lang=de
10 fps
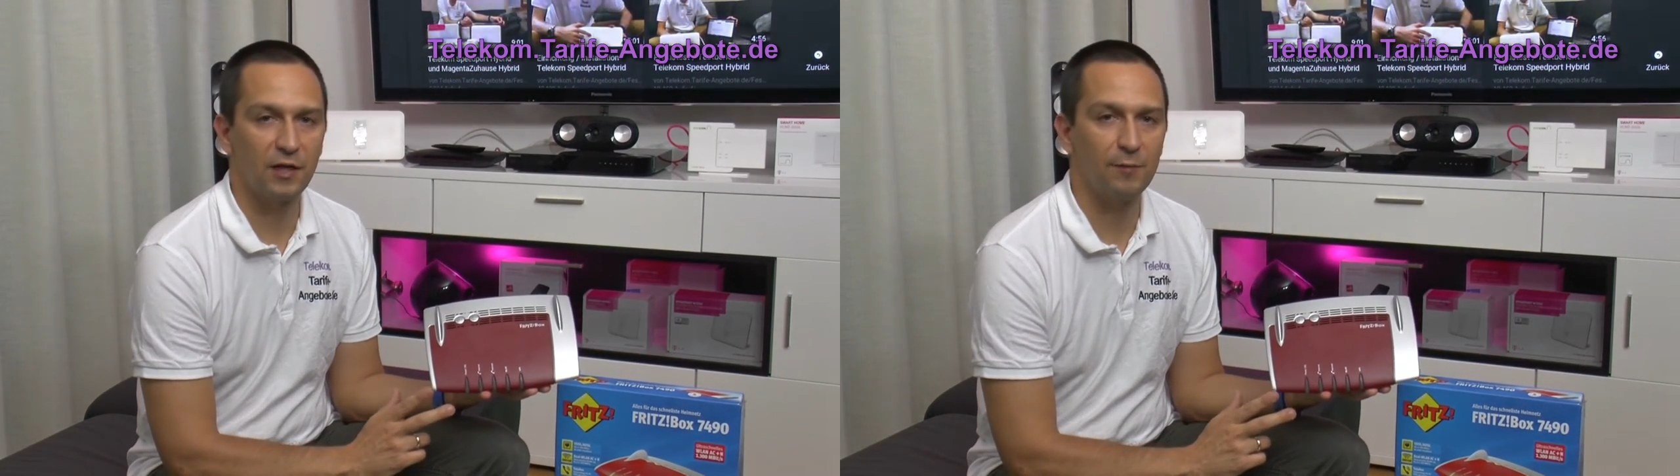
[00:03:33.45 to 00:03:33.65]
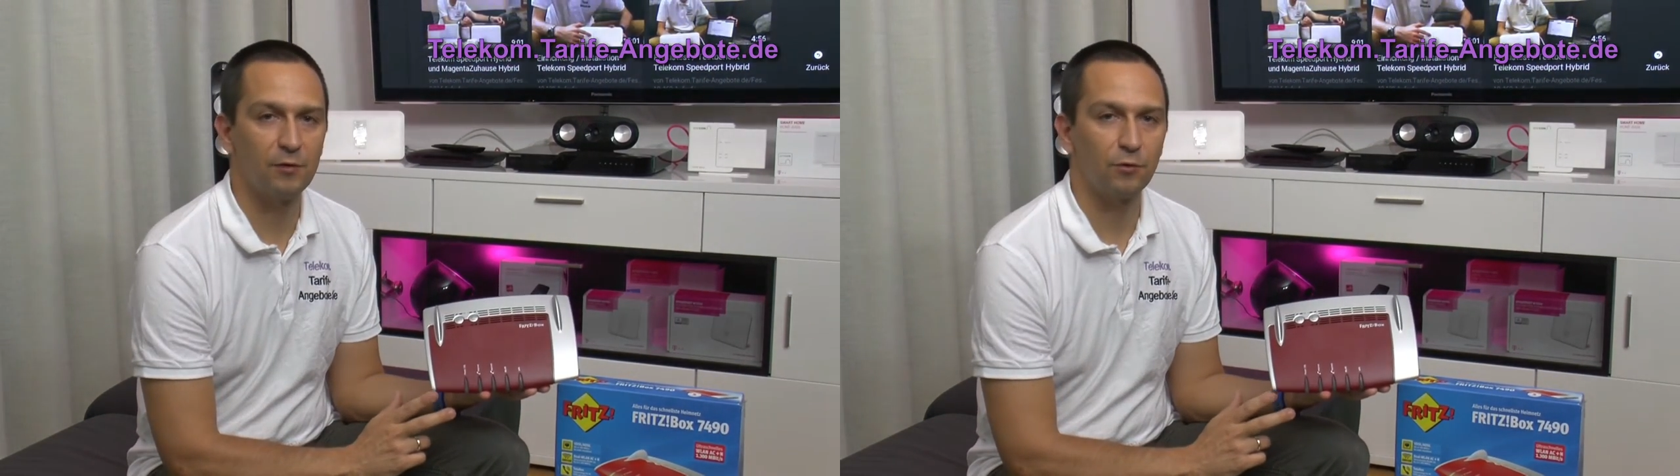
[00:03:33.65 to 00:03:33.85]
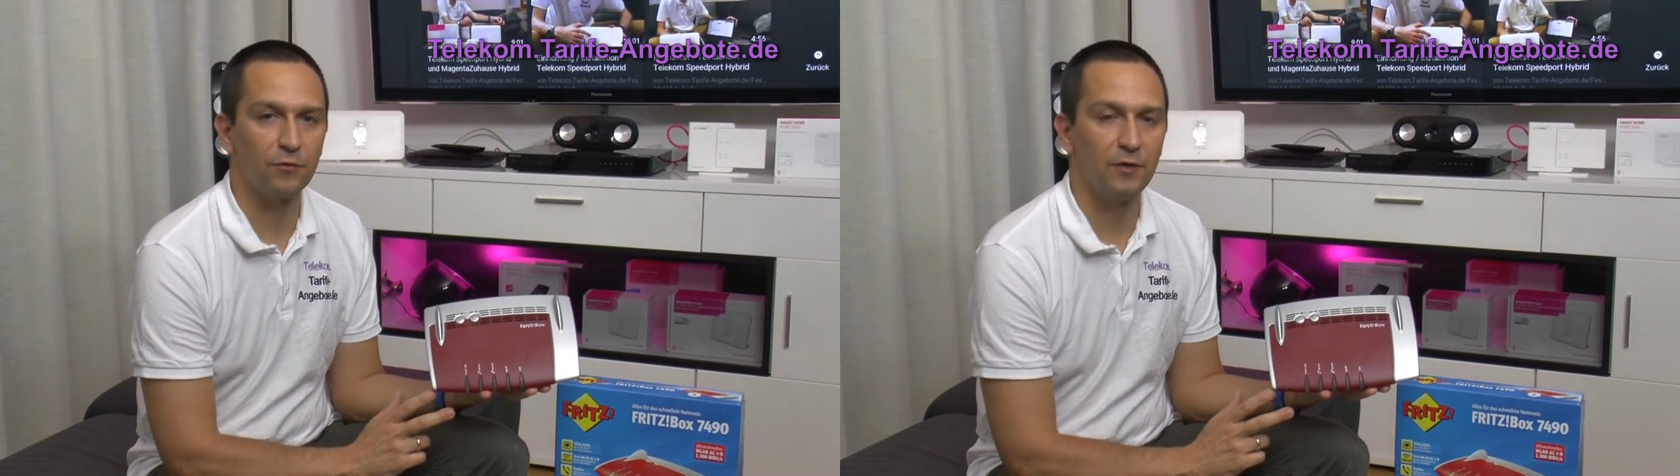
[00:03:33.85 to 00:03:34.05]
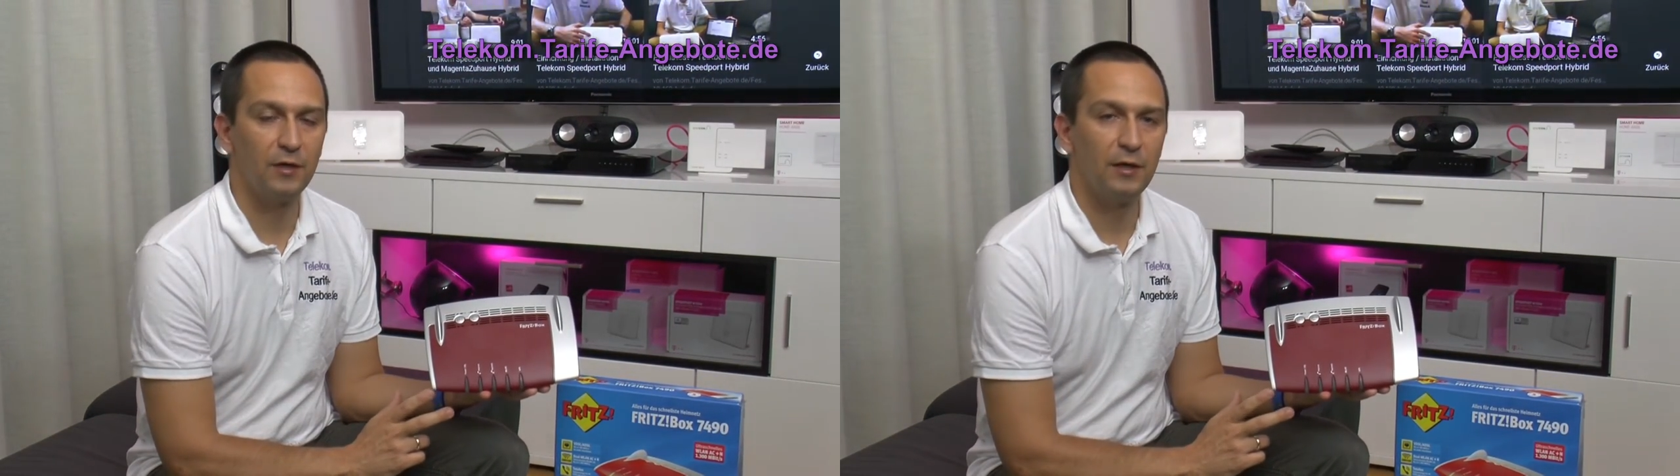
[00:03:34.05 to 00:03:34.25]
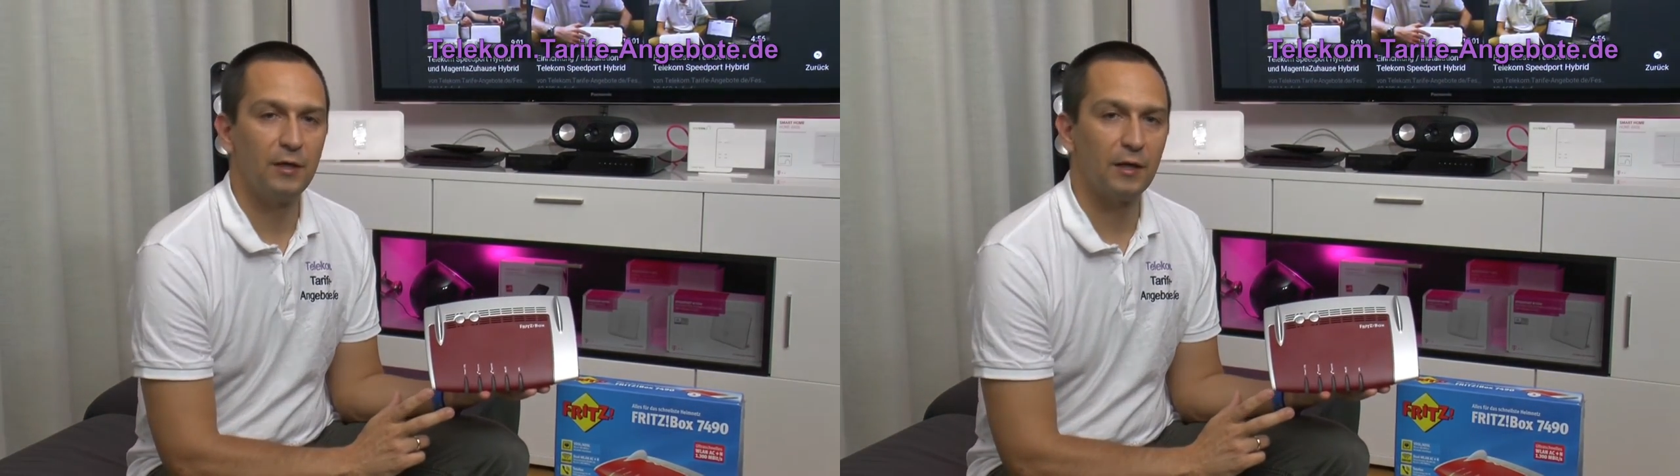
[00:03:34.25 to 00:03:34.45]
kabellos
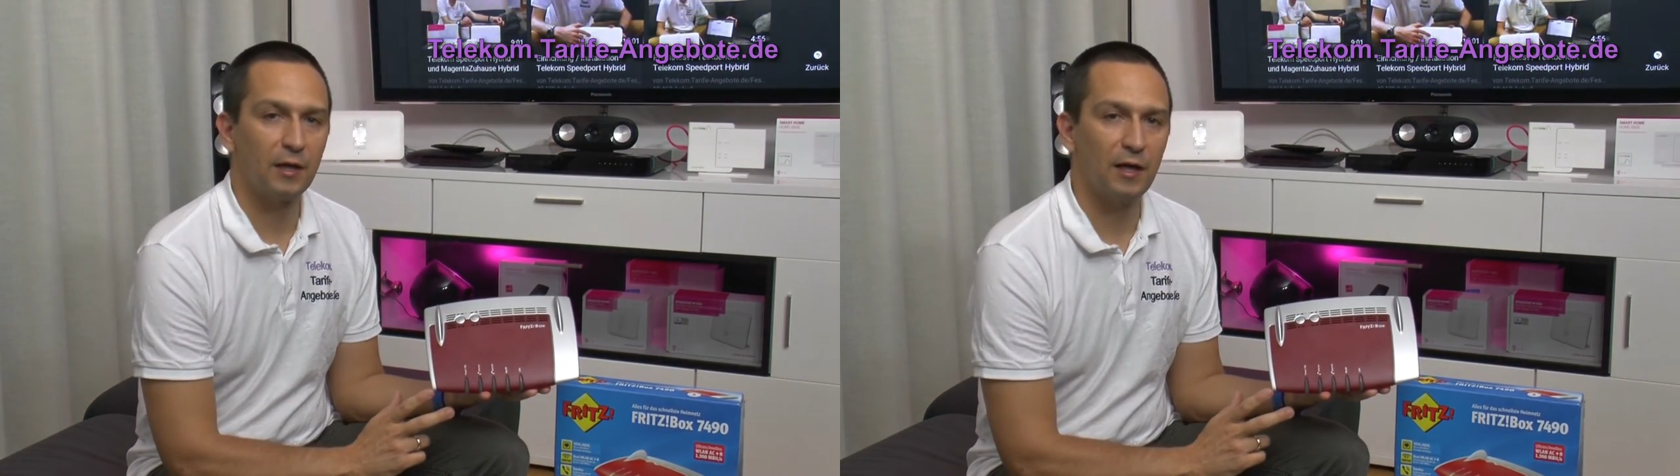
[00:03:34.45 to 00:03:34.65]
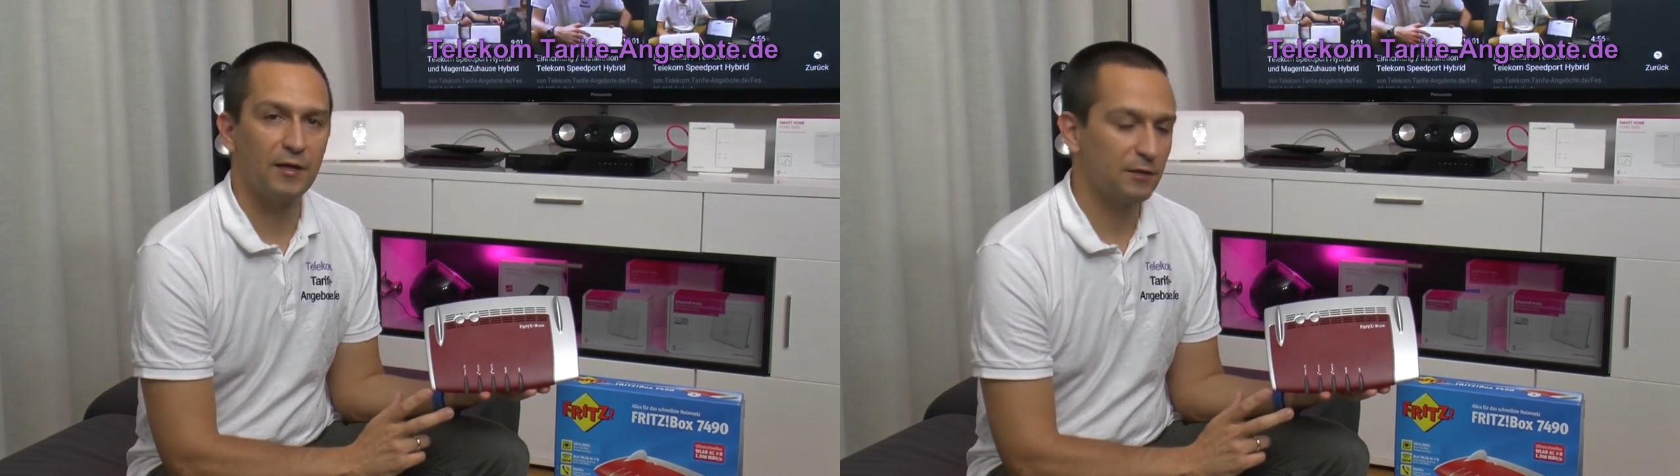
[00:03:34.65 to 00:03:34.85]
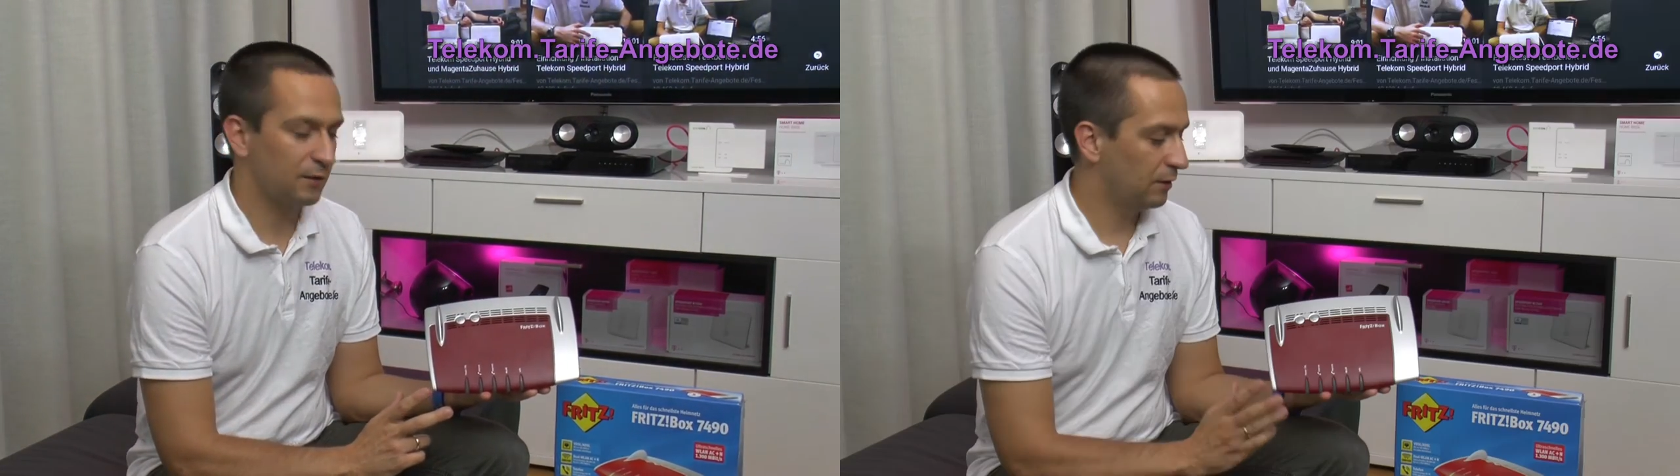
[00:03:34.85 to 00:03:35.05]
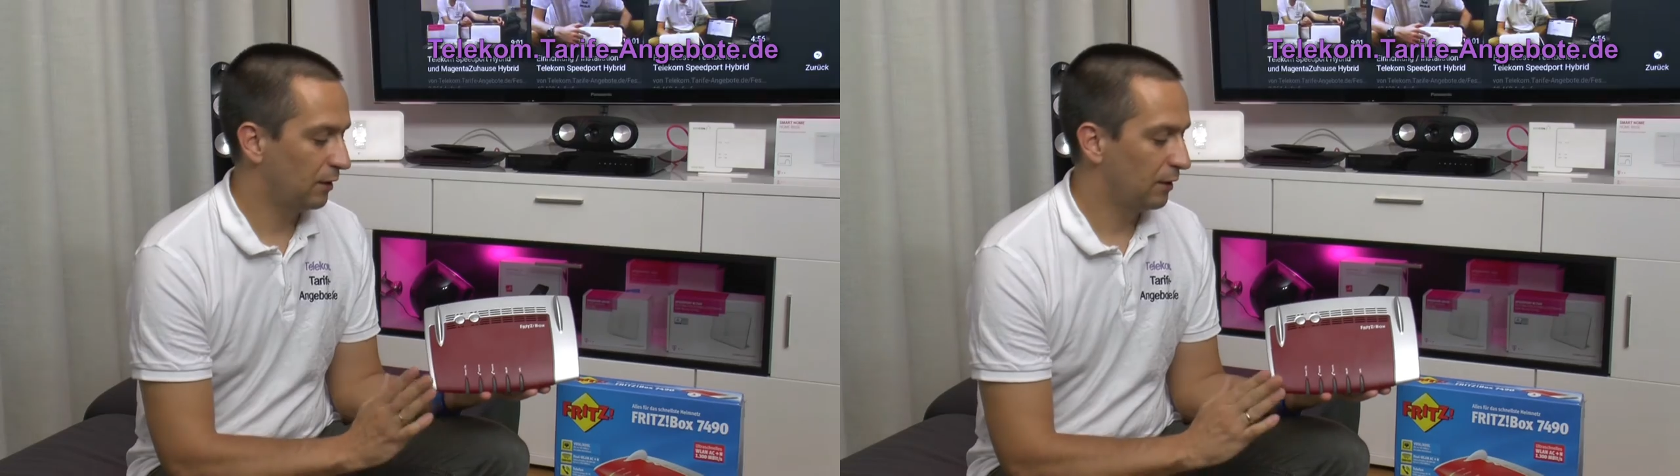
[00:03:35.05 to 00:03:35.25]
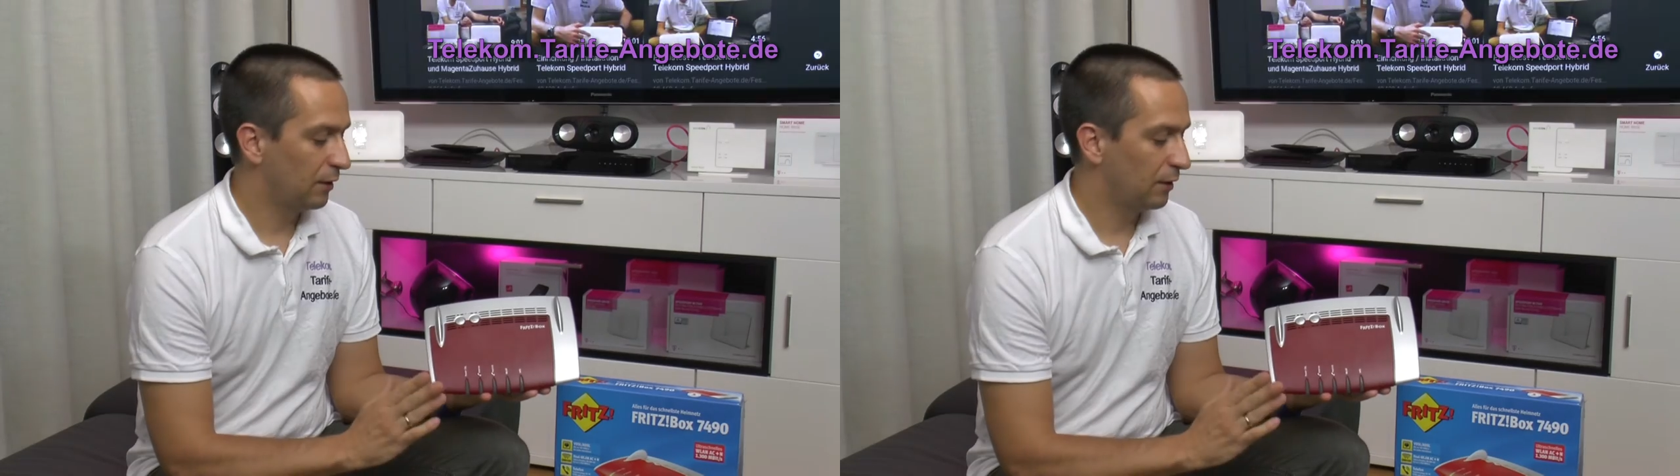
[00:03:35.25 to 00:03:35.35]
erreichen.